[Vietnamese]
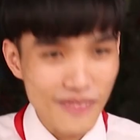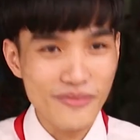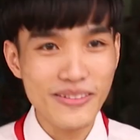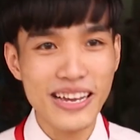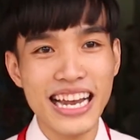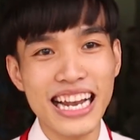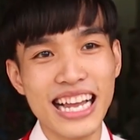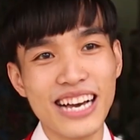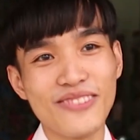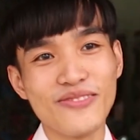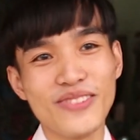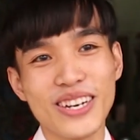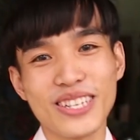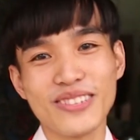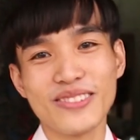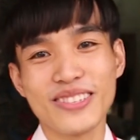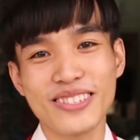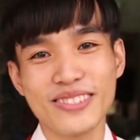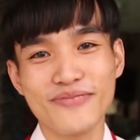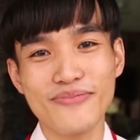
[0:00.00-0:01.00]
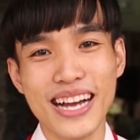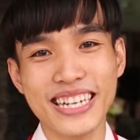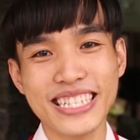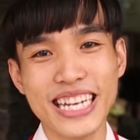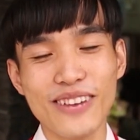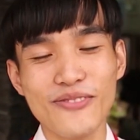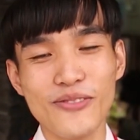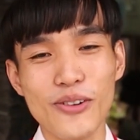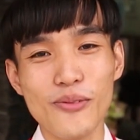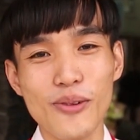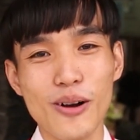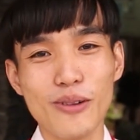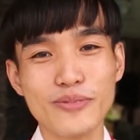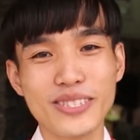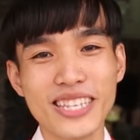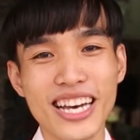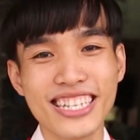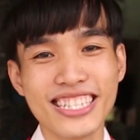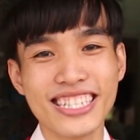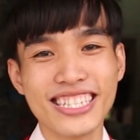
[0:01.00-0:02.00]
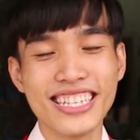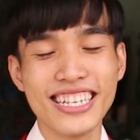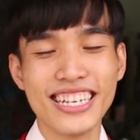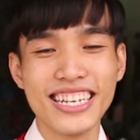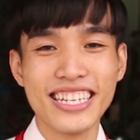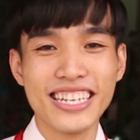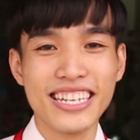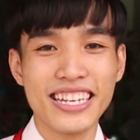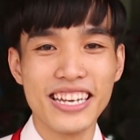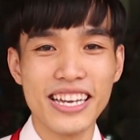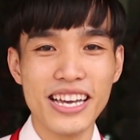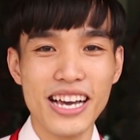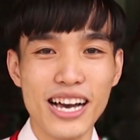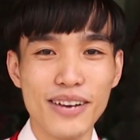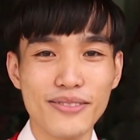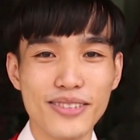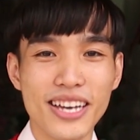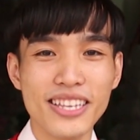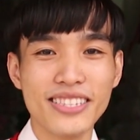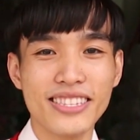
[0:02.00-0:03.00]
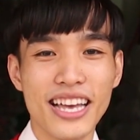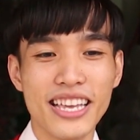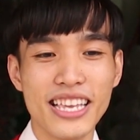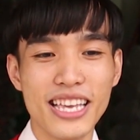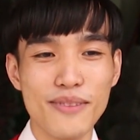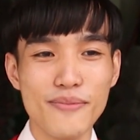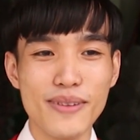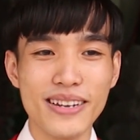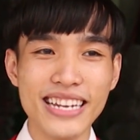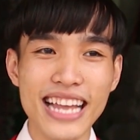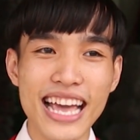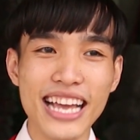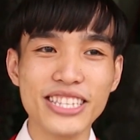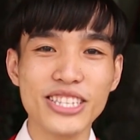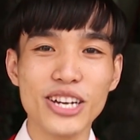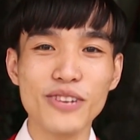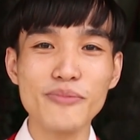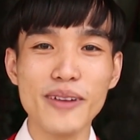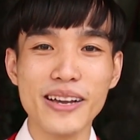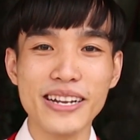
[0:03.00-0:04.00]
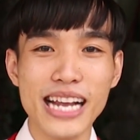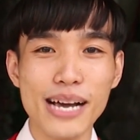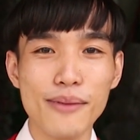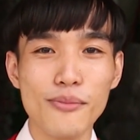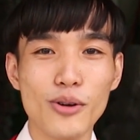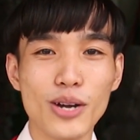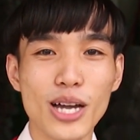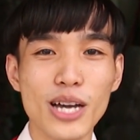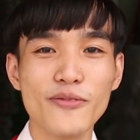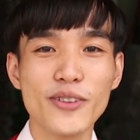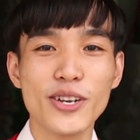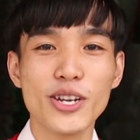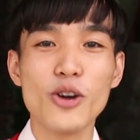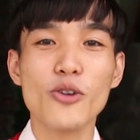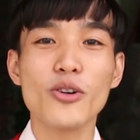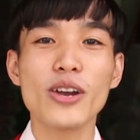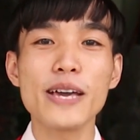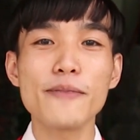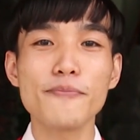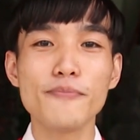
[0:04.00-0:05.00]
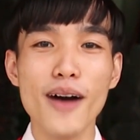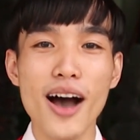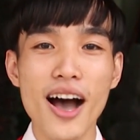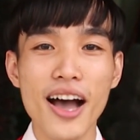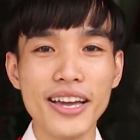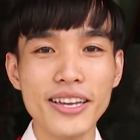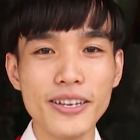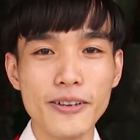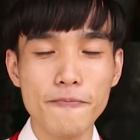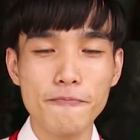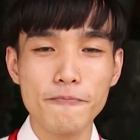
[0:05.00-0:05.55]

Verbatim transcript: hôm nay là mình mặc trang phục học sinh thì, à, tại, tại vì mình đang chuẩn bị ra một cái video clip mới